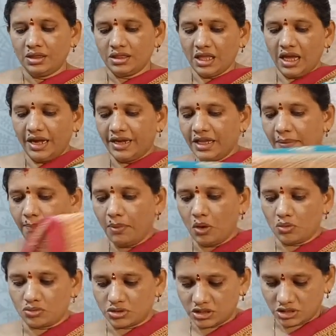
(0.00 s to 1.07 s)
దానికి
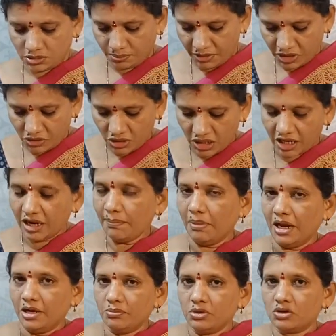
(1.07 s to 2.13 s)
బ్లౌజ్ పింక్ కలర్
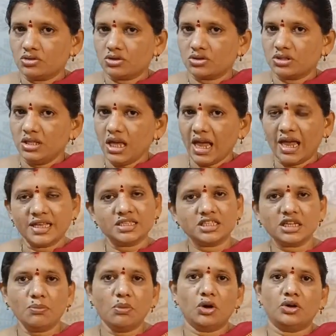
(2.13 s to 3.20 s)
ప్లెయిన్ బ్లౌజ్ వస్తుంది
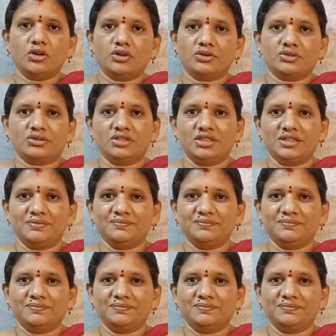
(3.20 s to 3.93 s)
హ్యాండ్స్కి బార్డర్ వస్తుంది